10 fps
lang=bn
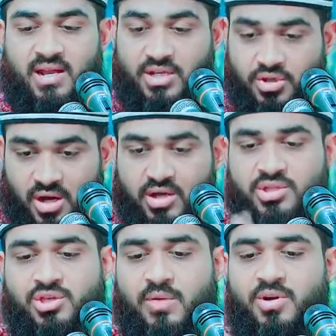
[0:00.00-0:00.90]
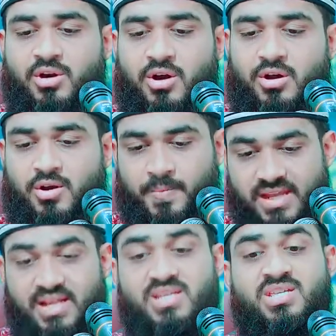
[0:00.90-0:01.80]
এটা সহজ সমীকরণ
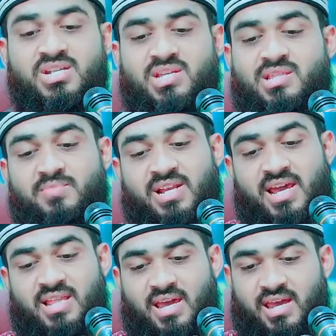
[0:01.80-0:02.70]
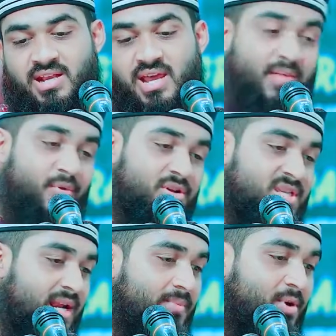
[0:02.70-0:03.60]
নিজেদের সাথে মিলিয়ে দেখেন এবং
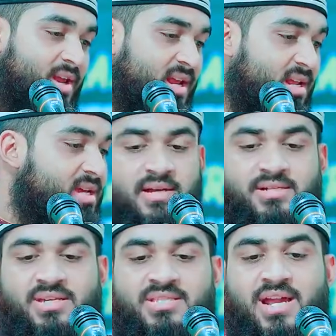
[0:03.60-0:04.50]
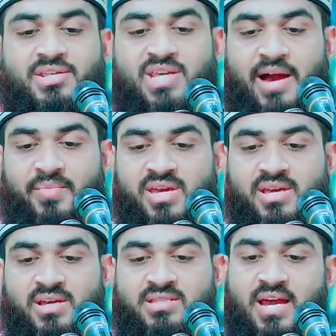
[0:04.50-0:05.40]
যারা বলেন যে তার স্বামী
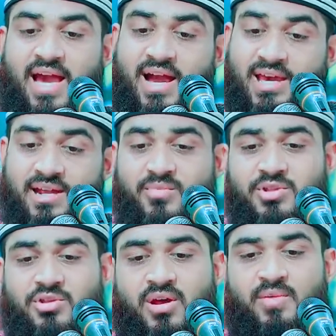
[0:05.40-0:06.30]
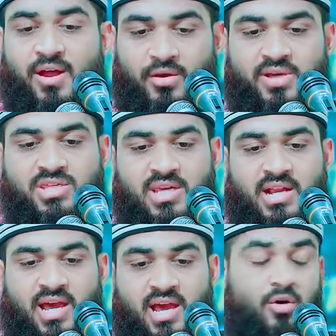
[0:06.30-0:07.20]
তাকে আগের মতো আর ভালোবাসছে
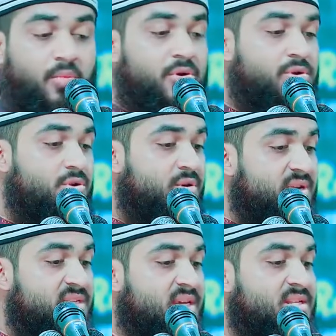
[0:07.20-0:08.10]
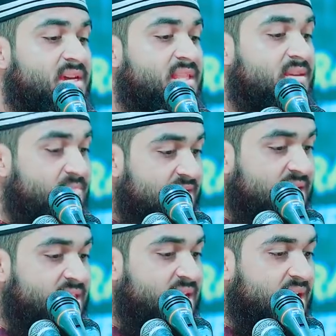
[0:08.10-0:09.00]
না অবশ্যই নিজের সাথে
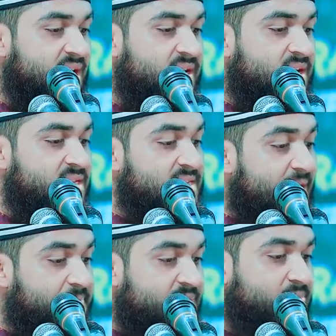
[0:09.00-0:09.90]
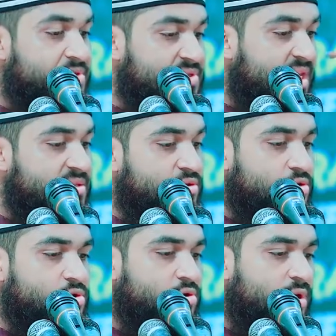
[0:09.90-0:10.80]
মিলিয়ে দেখেন যা আপনার মধ্যে এই
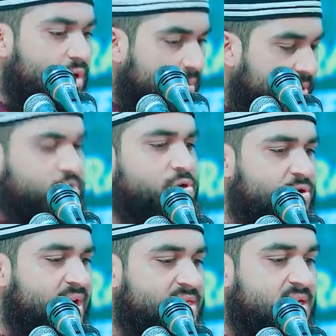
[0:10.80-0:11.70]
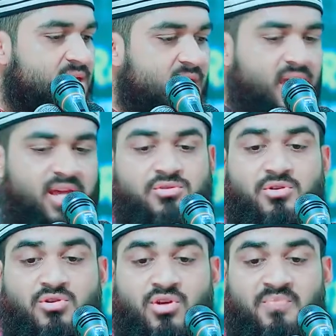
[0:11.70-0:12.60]
দোষগুলি অবশ্যই আছে এই
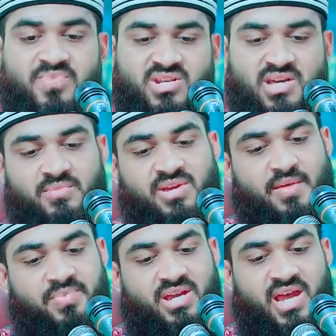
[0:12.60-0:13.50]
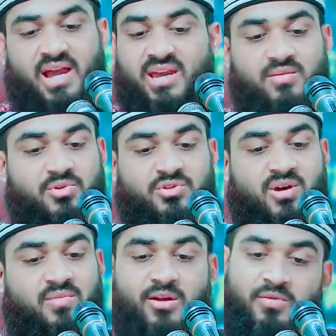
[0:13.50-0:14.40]
জন্য আপনার স্বামী আপনাকে আগের মতো
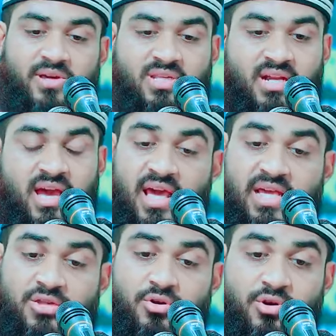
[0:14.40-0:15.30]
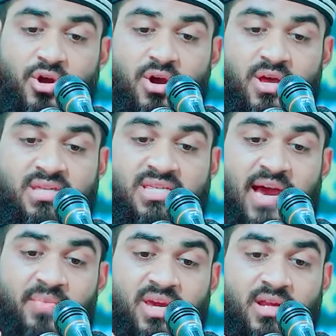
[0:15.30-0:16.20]
আর ভালোবাসে না এই জন্য
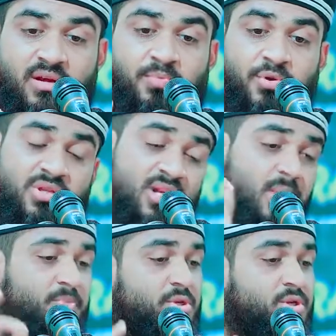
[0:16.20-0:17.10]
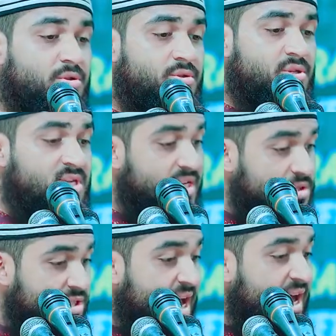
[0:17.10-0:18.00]
স্বামীর প্রতিটি পছন্দ সেটা
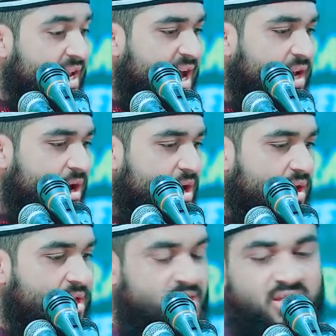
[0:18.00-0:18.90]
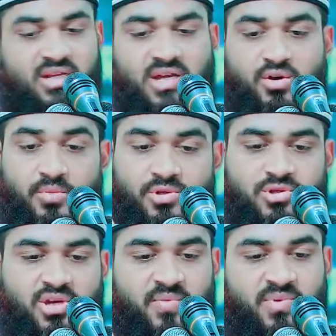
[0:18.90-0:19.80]
যদি হালাল হয় সেটাকে
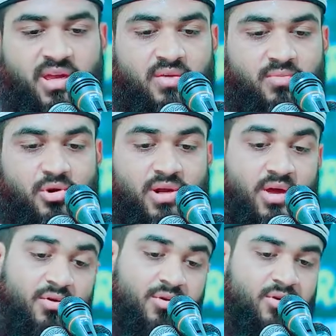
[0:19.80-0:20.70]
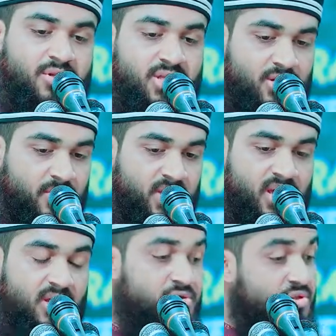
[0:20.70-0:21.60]
অবশ্যই আপনাকে মূল্যায়ন করতে হবে
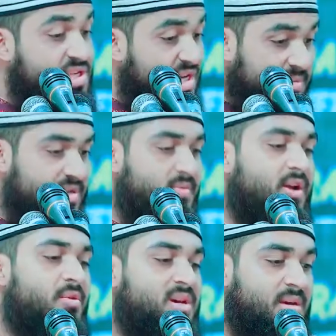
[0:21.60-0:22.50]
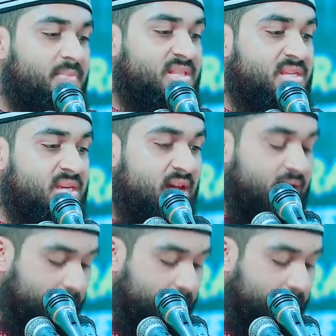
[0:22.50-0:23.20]
যদি স্বামীর ভালোবাসা পেতে চান